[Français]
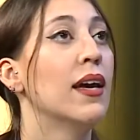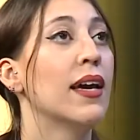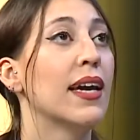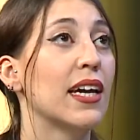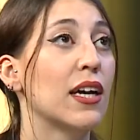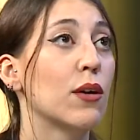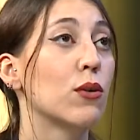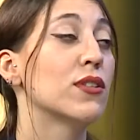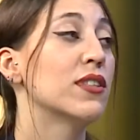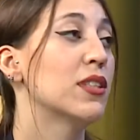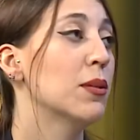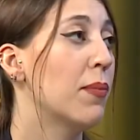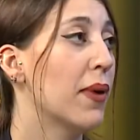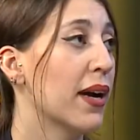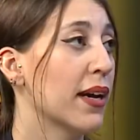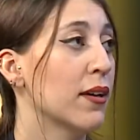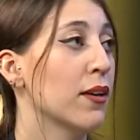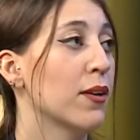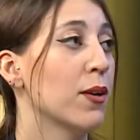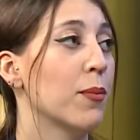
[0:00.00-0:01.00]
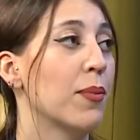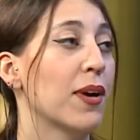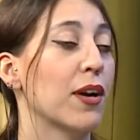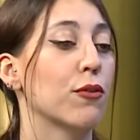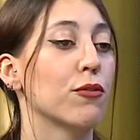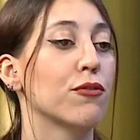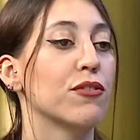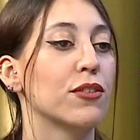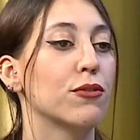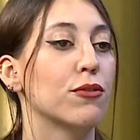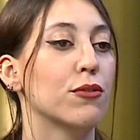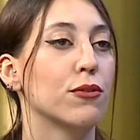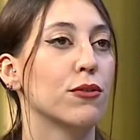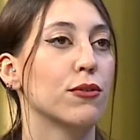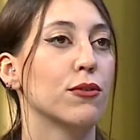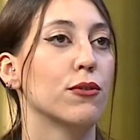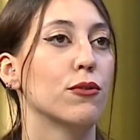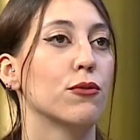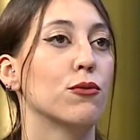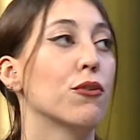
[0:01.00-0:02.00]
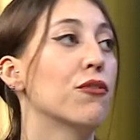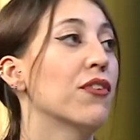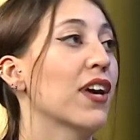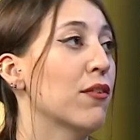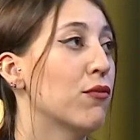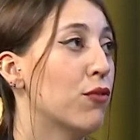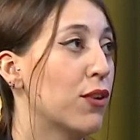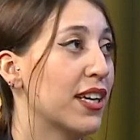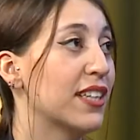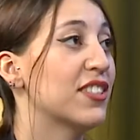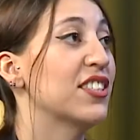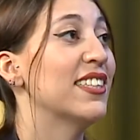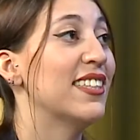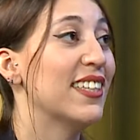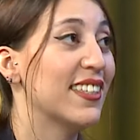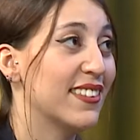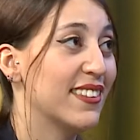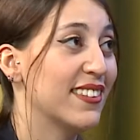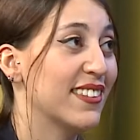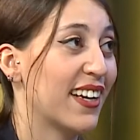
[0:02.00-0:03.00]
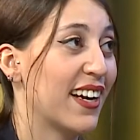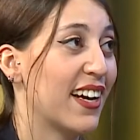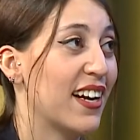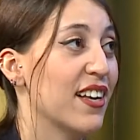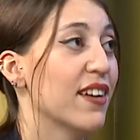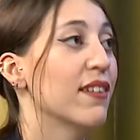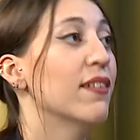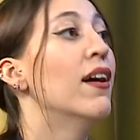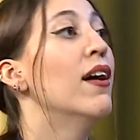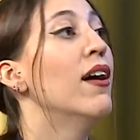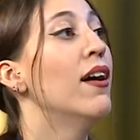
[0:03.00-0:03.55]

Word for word: et aussi par, le fait de faire voyager des Israéliens